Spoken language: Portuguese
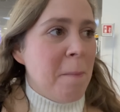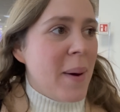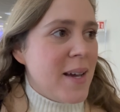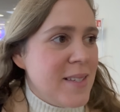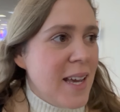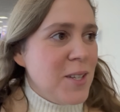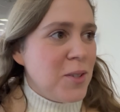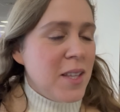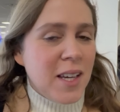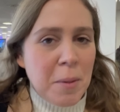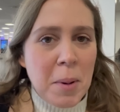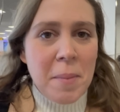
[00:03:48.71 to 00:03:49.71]
Mas é isso
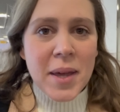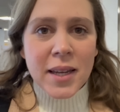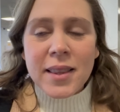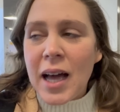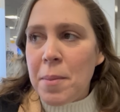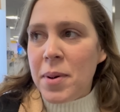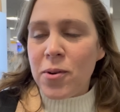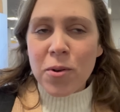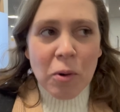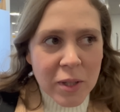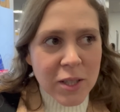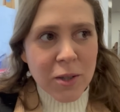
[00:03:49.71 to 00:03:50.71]
daí. Primeira etapa
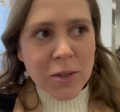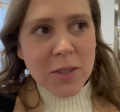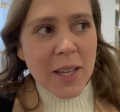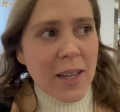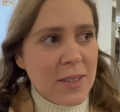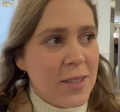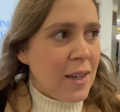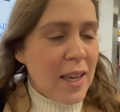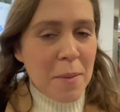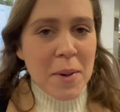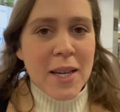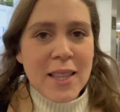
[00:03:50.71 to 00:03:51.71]
concluída com sucesso, que
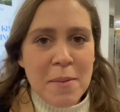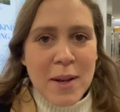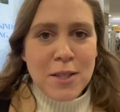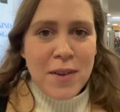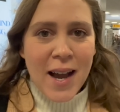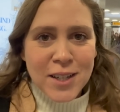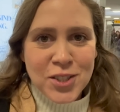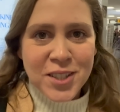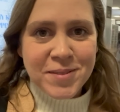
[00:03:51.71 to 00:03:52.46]
amanhã tem mais viagem.